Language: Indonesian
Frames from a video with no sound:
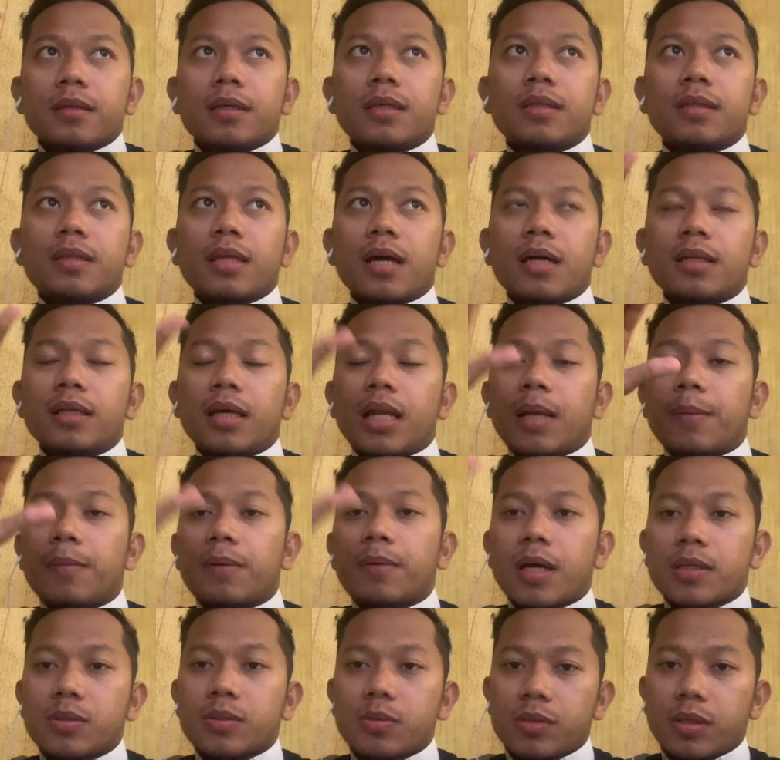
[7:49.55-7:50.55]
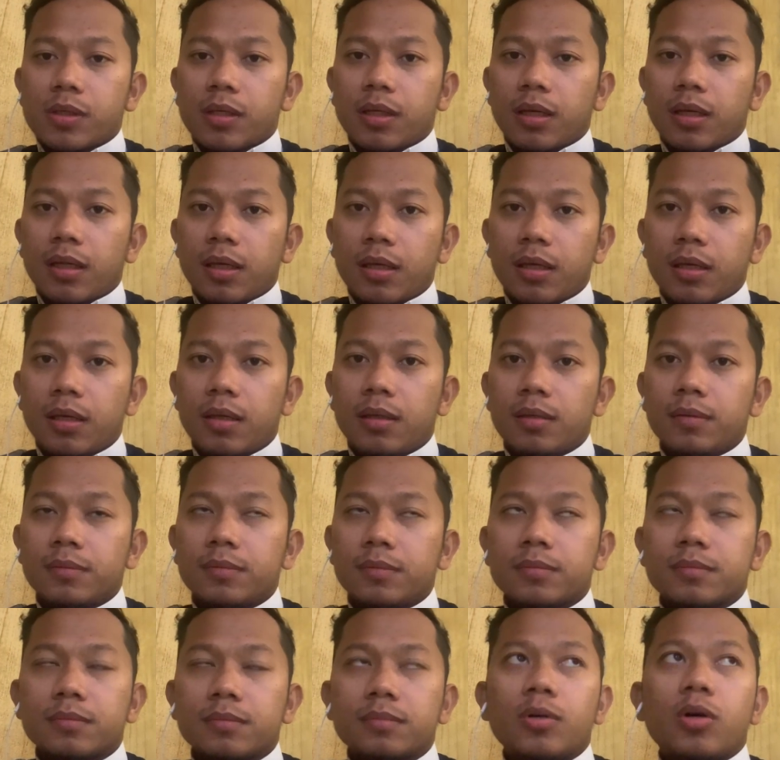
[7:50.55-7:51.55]
kita dalam kasus ini
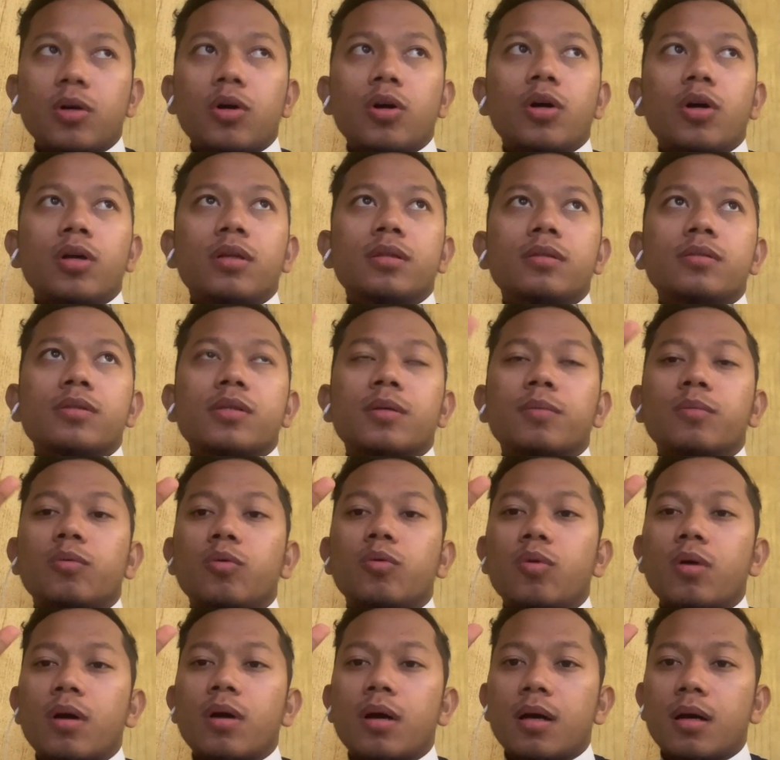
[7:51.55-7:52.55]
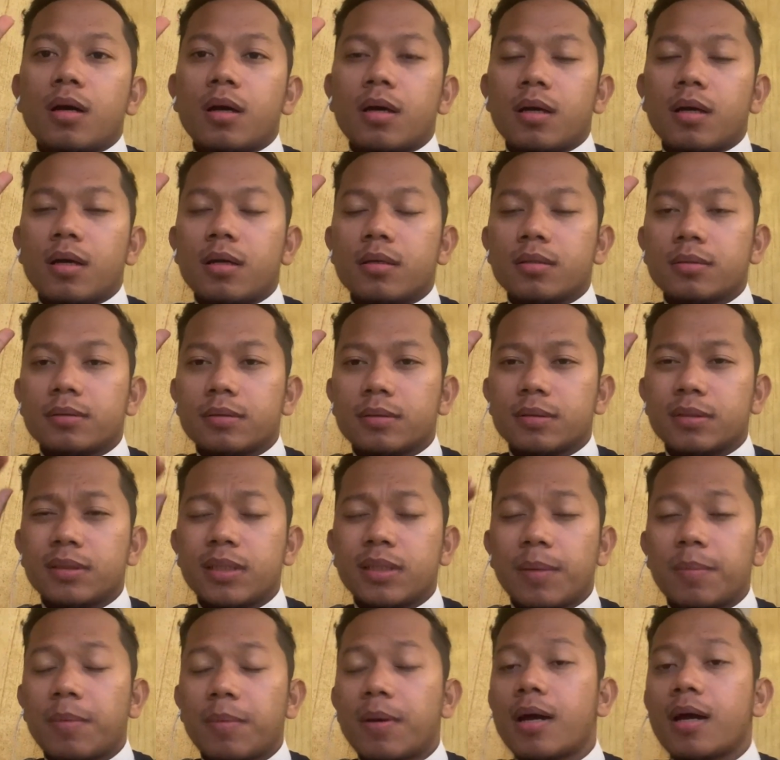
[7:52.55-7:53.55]
mohon semua
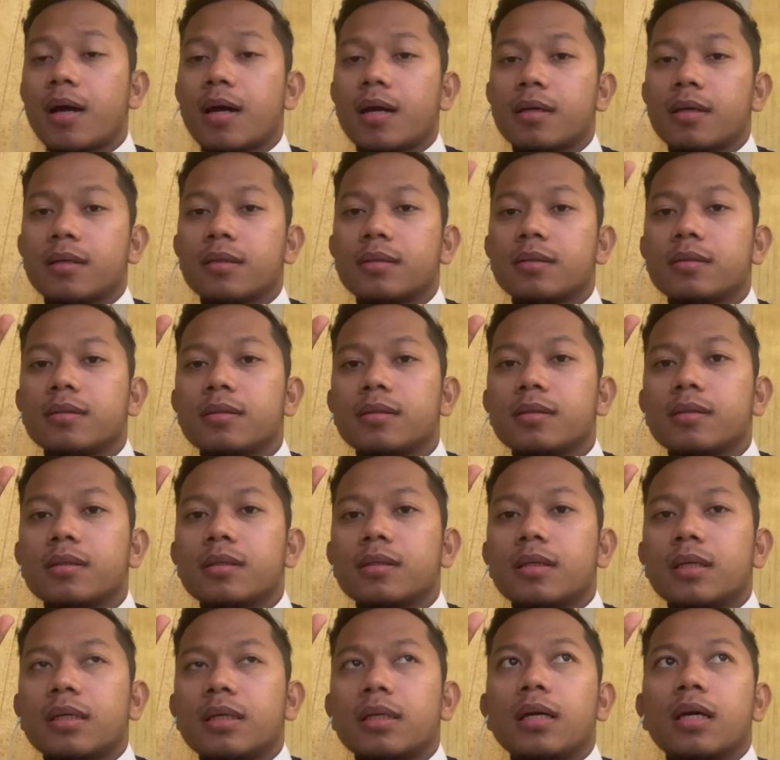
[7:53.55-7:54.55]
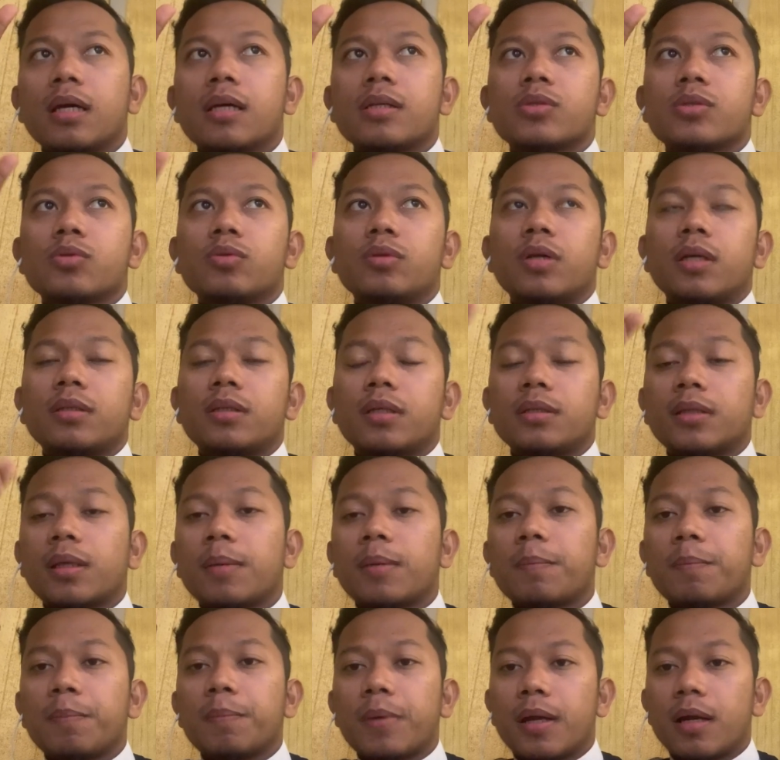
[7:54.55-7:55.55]
jamaah yang sudah
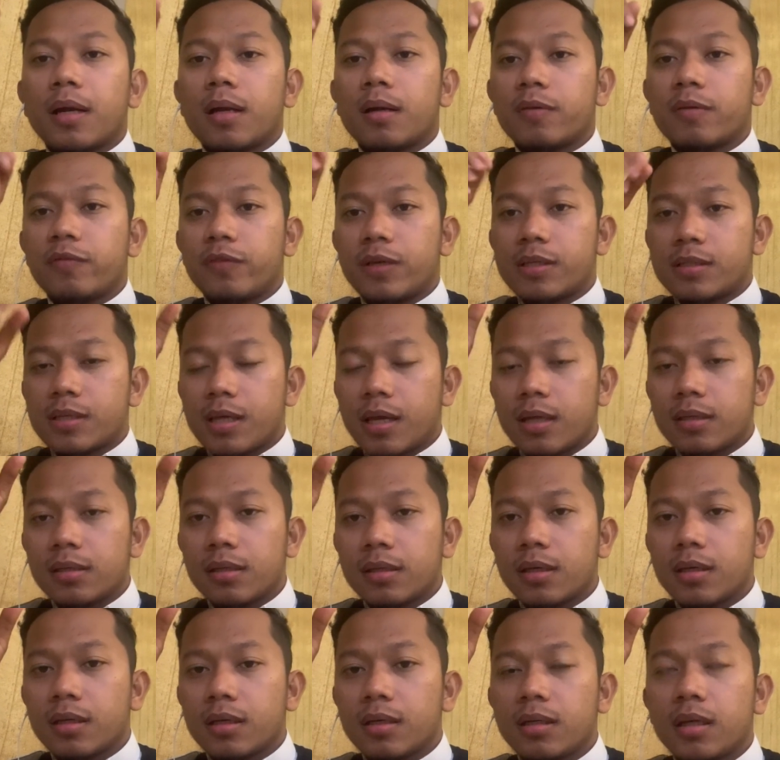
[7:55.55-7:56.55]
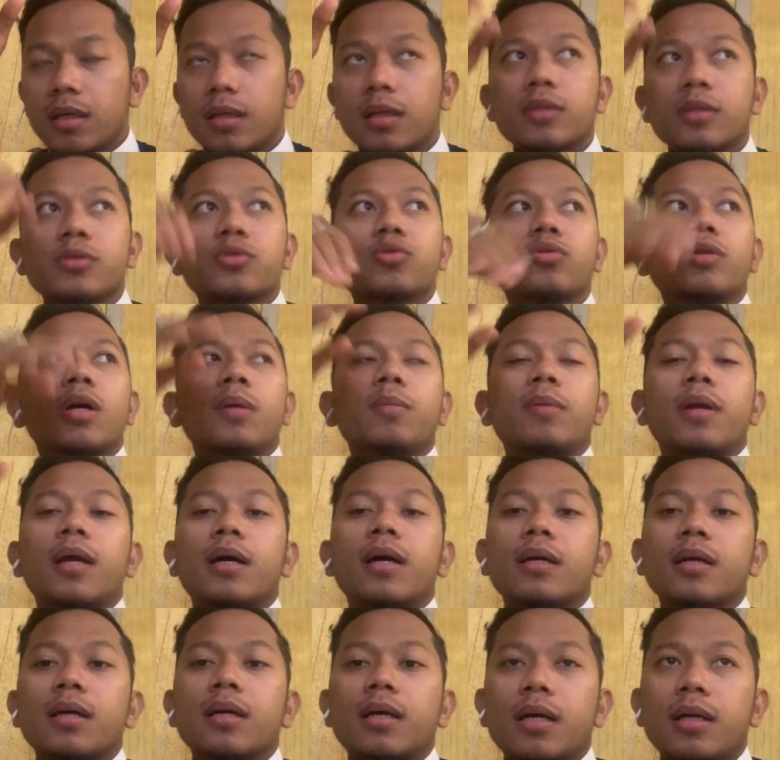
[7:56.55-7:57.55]
tertempel visanya dan yang sudah
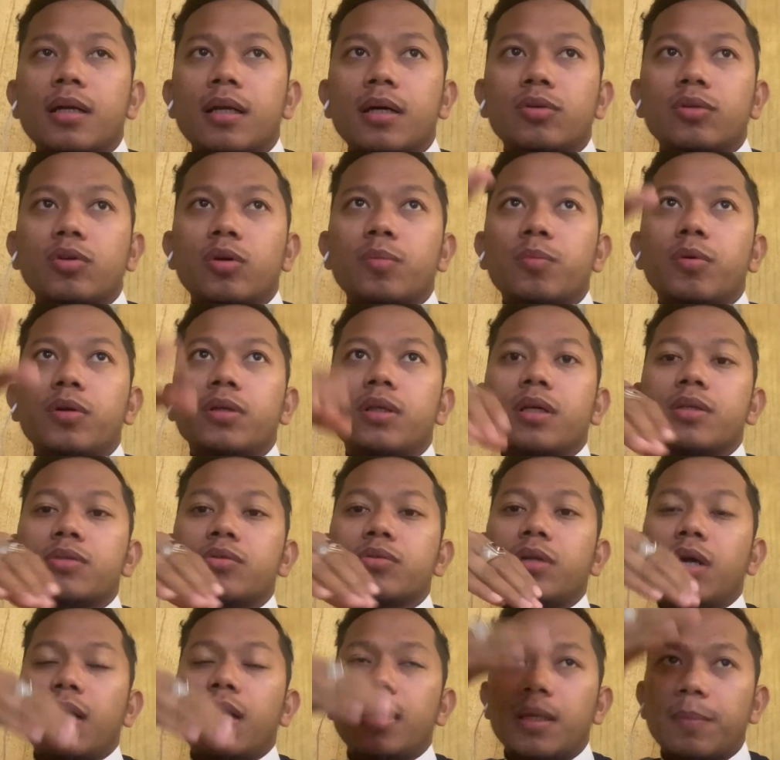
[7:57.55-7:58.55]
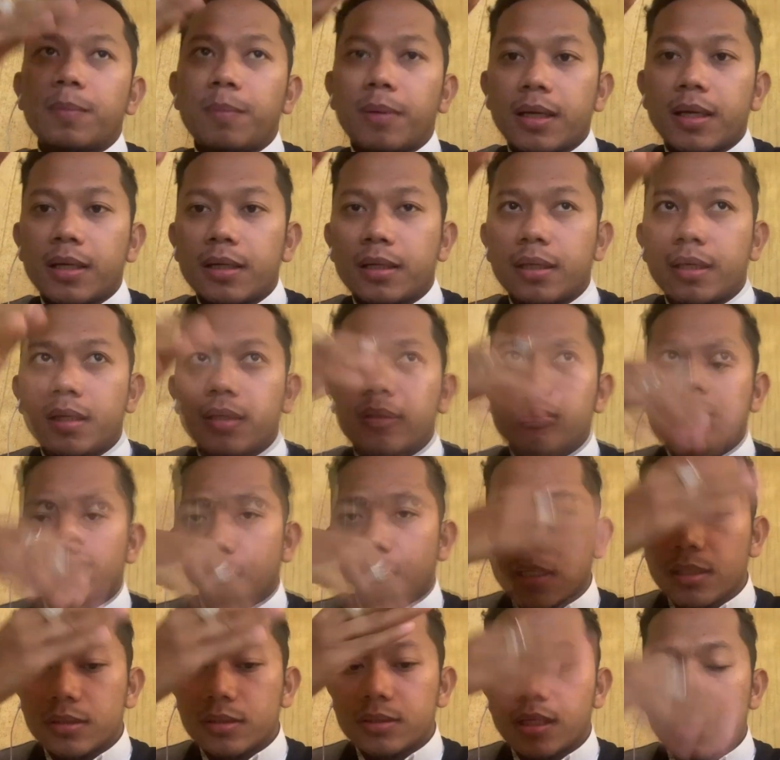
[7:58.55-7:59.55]
berangkat ataupun yang sudah ada planning
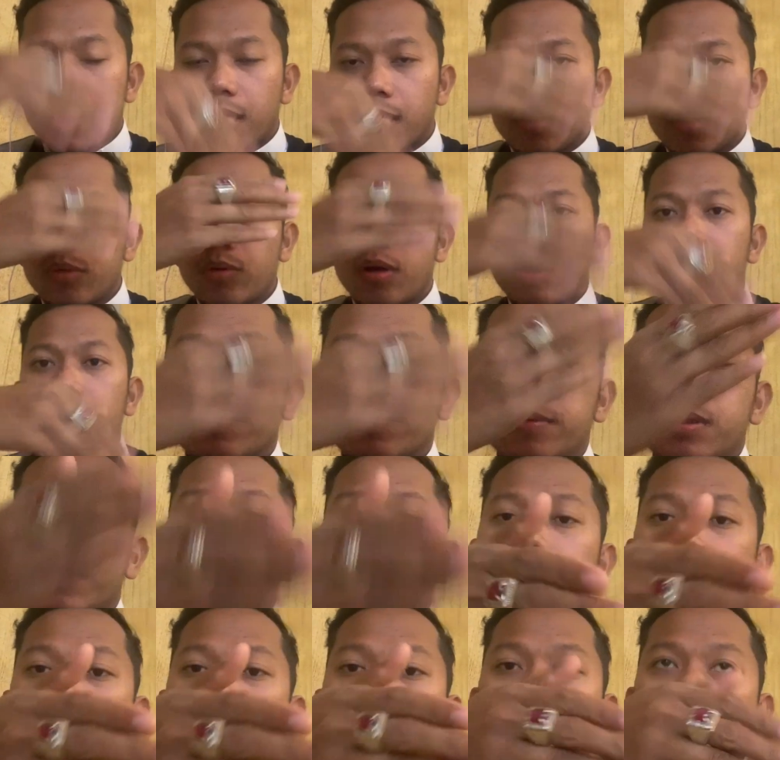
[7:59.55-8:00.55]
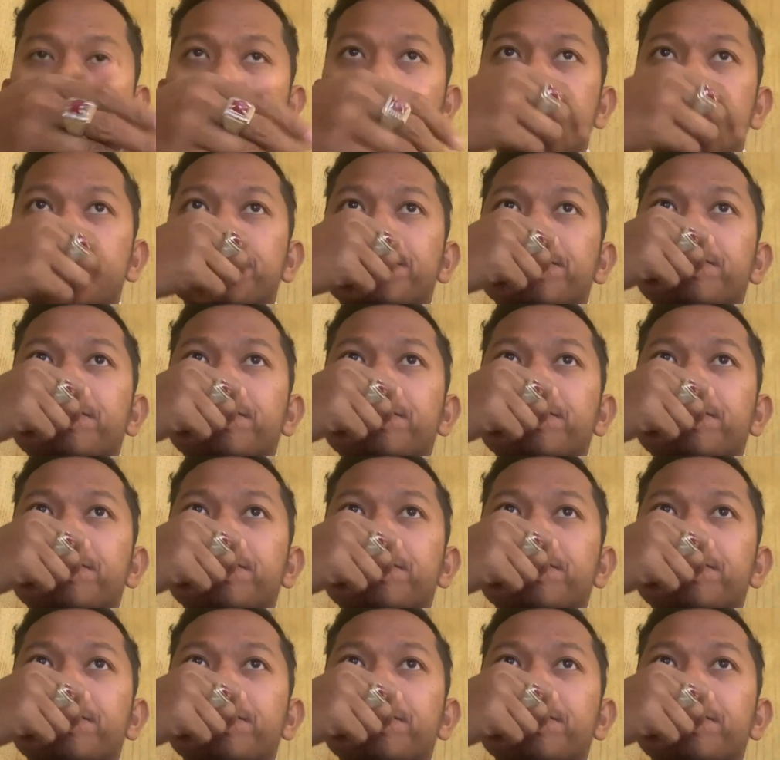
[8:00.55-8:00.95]
hari-hari sehari dua depan ini